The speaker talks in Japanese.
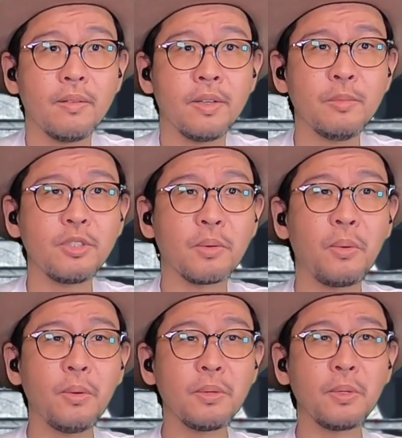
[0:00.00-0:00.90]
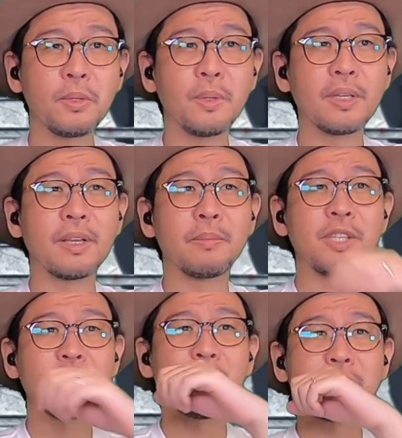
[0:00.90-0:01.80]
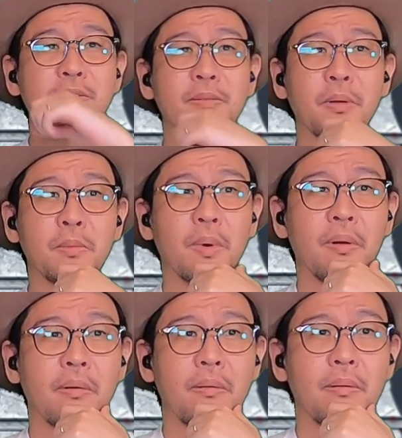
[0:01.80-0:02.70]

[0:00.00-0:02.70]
いや、むしろこういうこと言われたら飯まずくなるわ。